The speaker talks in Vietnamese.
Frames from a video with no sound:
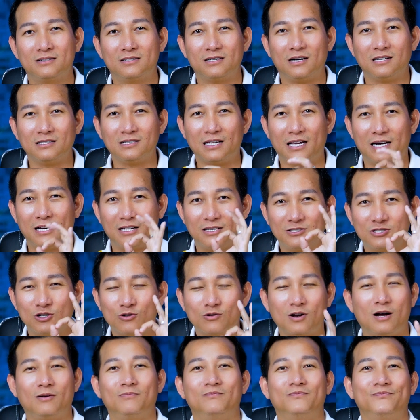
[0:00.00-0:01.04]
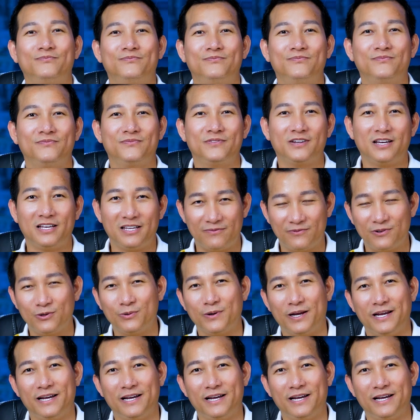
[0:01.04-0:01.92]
trở thành số 0 trở thành vô